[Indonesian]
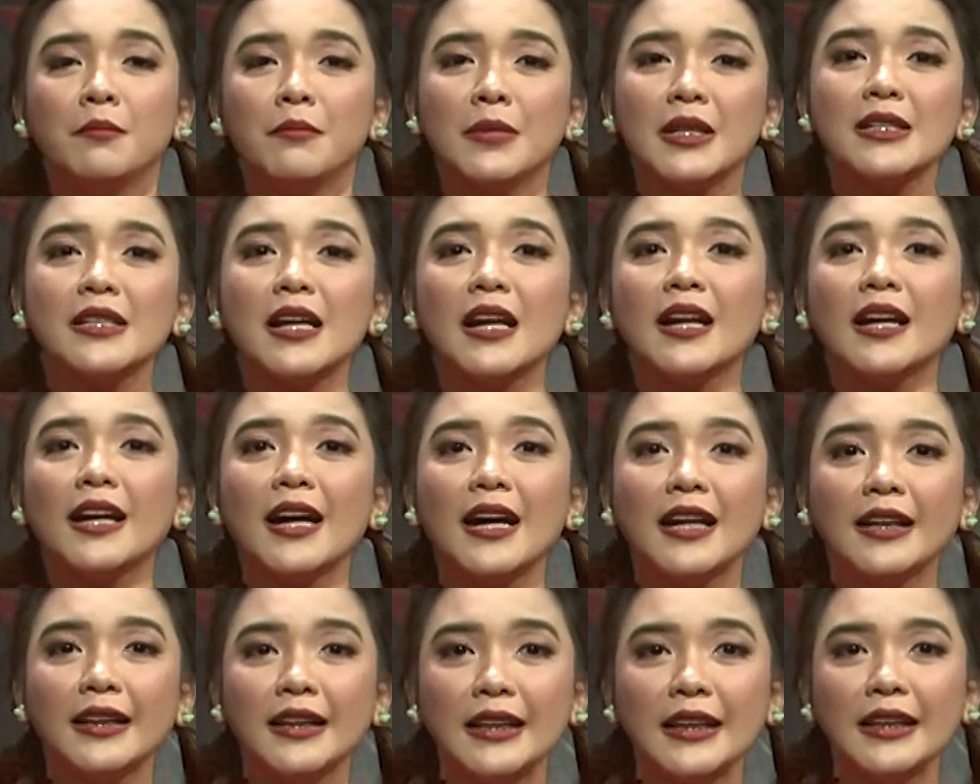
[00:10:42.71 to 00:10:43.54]

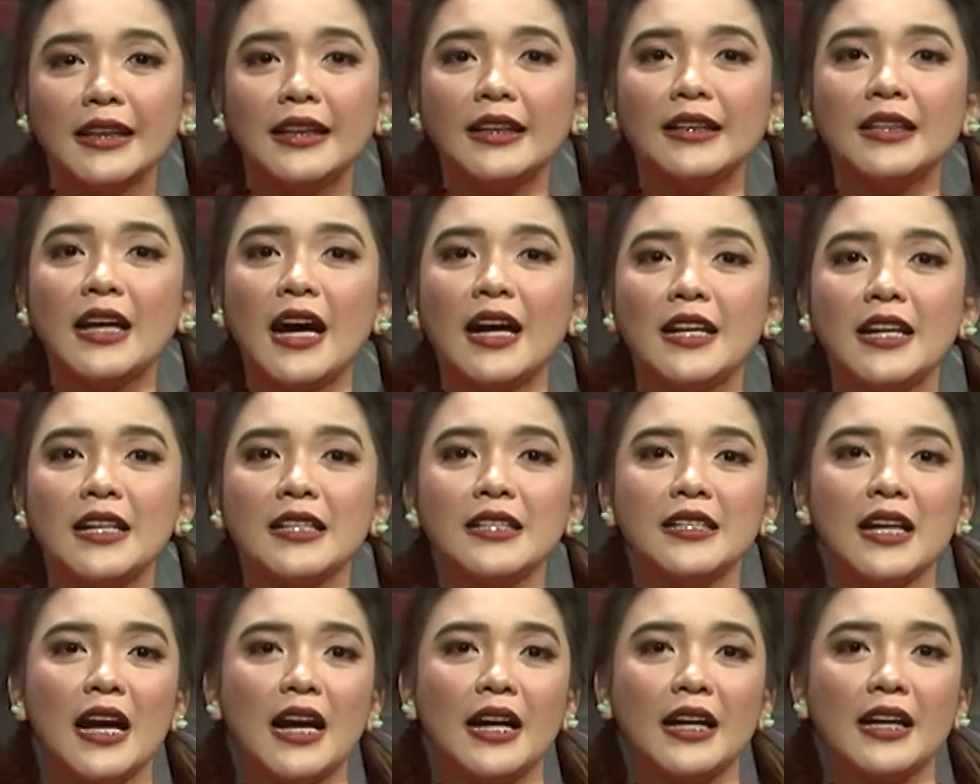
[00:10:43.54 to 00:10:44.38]
Misalkan nih
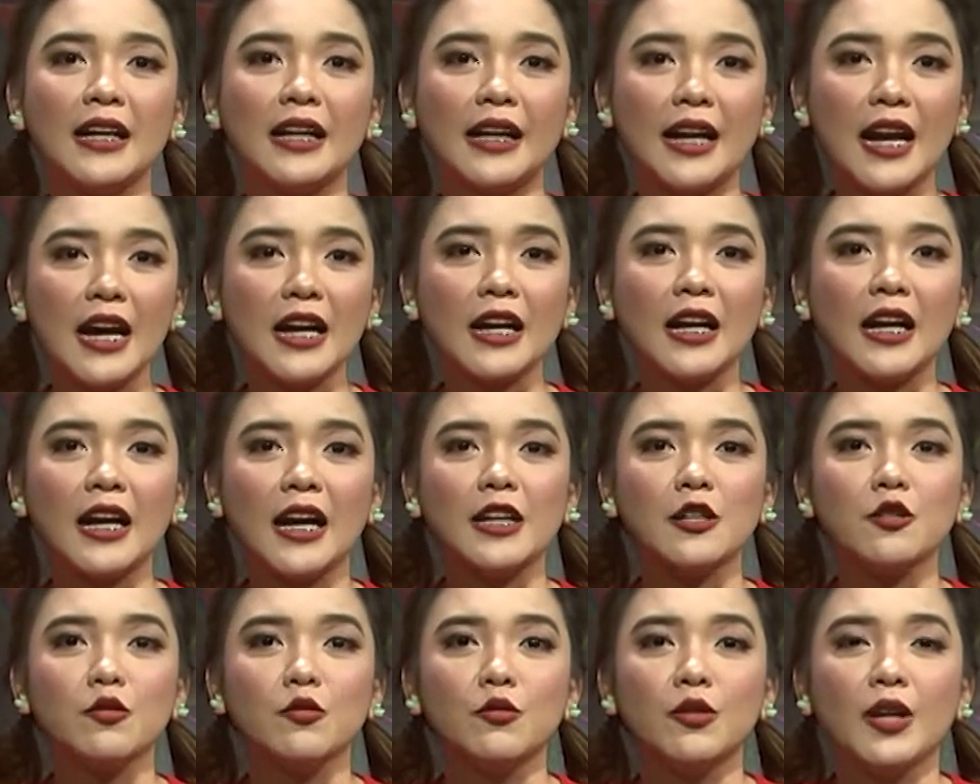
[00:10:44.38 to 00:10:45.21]
ada cagrak
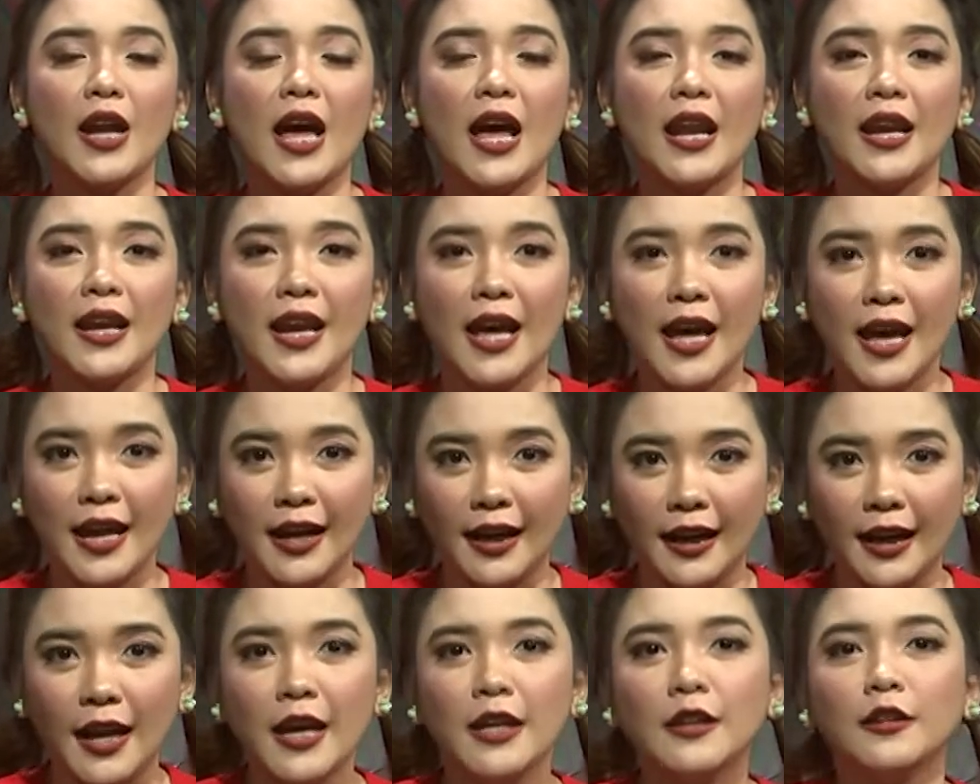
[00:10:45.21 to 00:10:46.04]

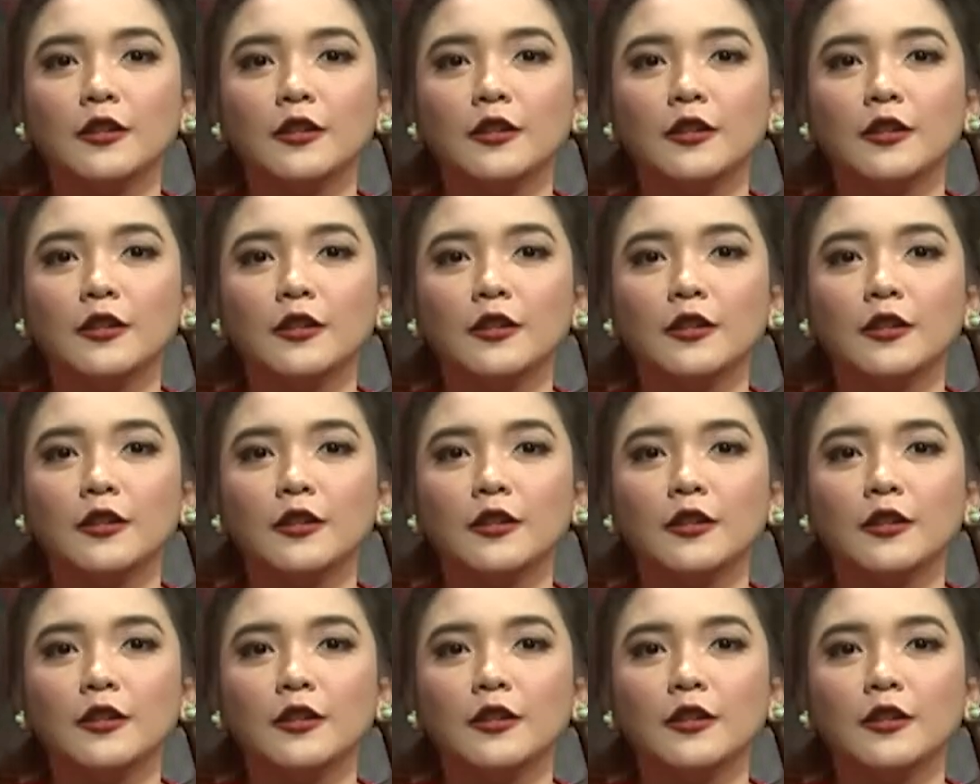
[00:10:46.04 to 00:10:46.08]
Kasunanan,